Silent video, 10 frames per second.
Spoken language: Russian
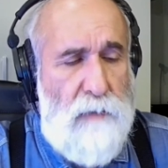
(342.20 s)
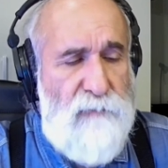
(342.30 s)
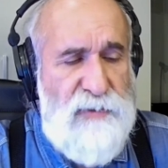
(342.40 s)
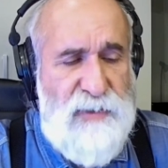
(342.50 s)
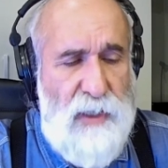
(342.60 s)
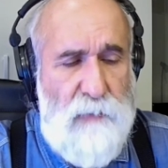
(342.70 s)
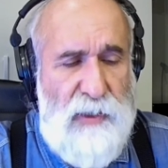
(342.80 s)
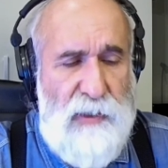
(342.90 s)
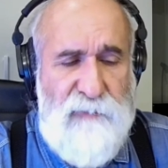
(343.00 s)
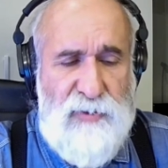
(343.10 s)
Вы
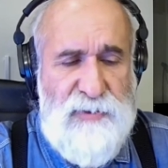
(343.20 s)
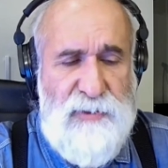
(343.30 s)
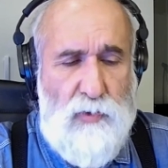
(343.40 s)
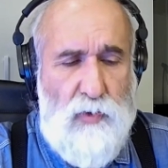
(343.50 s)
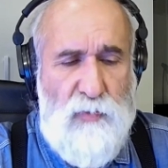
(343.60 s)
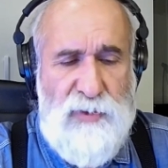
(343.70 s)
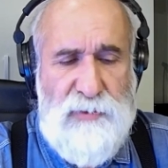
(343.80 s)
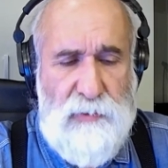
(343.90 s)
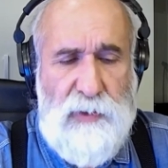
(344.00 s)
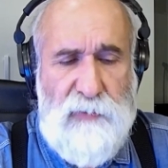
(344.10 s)
сами или ваши знакомые
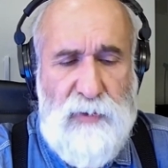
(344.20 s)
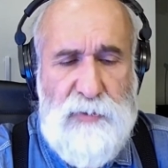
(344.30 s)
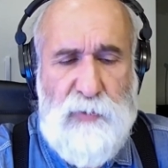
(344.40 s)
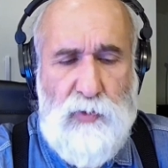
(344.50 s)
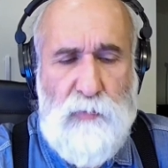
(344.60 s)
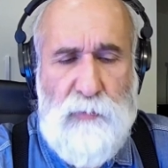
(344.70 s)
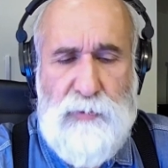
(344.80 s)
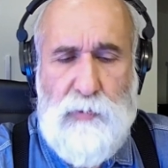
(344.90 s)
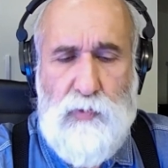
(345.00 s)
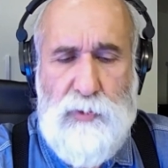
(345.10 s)
сталкивались с
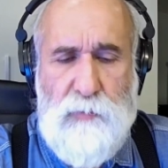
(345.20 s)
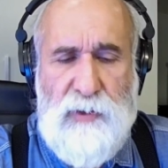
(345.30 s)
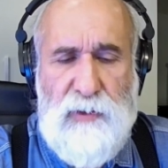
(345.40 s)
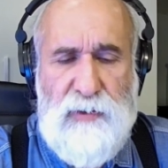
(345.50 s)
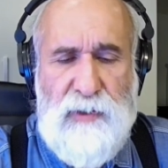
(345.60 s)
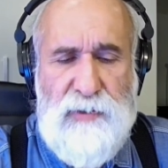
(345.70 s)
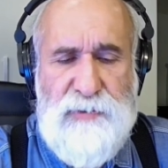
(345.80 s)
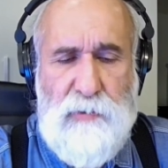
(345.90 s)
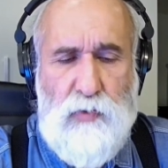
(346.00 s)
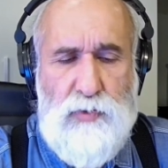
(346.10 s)
подобными случаями, когда
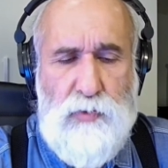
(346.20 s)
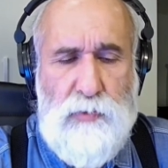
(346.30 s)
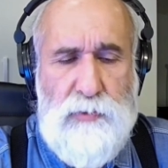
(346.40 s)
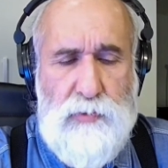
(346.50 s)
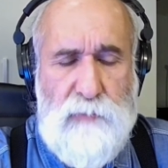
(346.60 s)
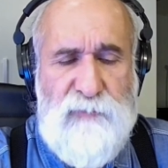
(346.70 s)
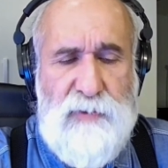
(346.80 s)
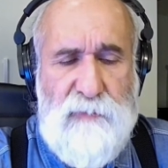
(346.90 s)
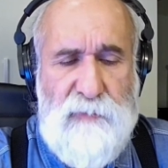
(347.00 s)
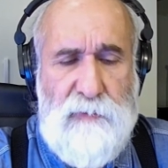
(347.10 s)
Конституционный суд
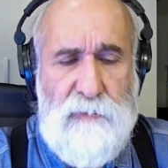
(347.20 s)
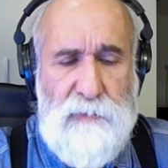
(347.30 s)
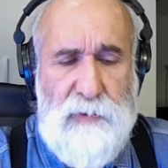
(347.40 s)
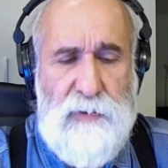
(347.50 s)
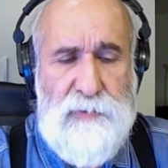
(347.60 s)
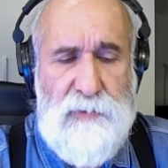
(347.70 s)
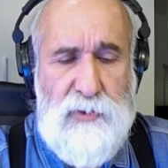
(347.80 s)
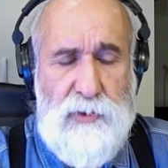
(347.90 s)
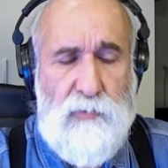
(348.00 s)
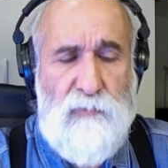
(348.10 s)
вставал на
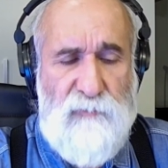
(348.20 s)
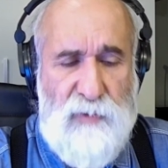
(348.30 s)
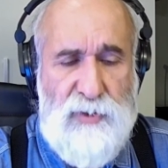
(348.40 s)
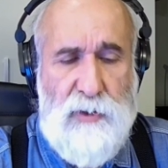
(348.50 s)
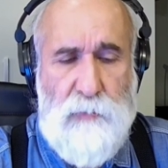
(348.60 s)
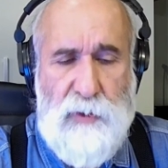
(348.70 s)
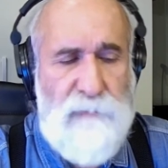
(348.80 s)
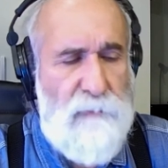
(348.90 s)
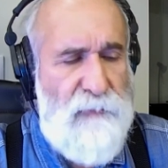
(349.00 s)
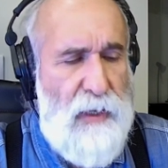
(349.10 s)
защиту ваших
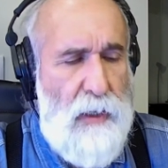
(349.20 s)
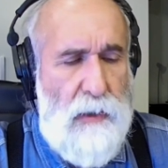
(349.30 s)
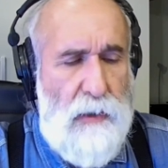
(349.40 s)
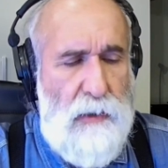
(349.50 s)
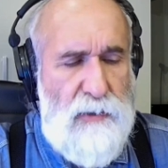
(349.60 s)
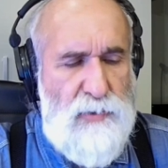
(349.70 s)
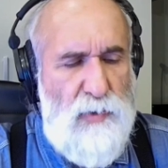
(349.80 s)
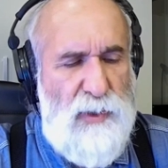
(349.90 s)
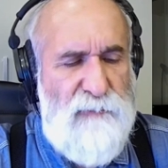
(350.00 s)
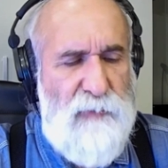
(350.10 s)
прав? И
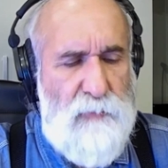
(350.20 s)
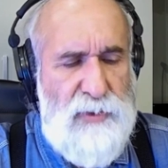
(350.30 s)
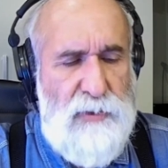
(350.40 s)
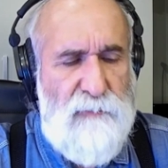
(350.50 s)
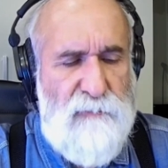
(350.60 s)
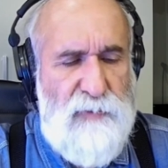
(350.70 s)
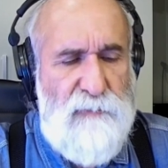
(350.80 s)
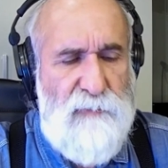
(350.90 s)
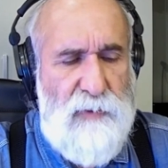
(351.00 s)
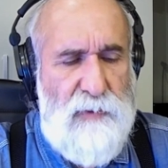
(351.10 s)
насколько вообще вы
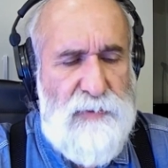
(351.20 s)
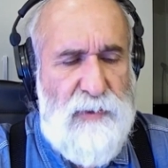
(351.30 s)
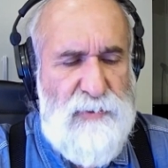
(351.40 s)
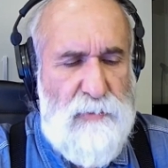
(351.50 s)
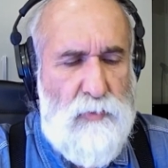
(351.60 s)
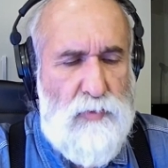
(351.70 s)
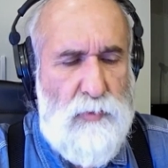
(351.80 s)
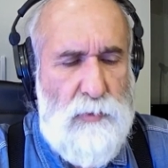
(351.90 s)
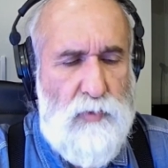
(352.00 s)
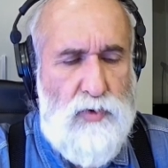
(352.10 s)
доверяете
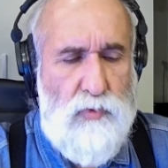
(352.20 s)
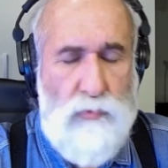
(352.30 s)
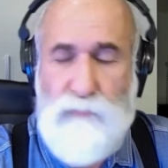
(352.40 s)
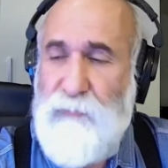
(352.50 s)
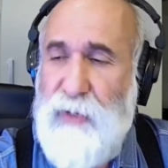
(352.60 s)
Конституционному суду?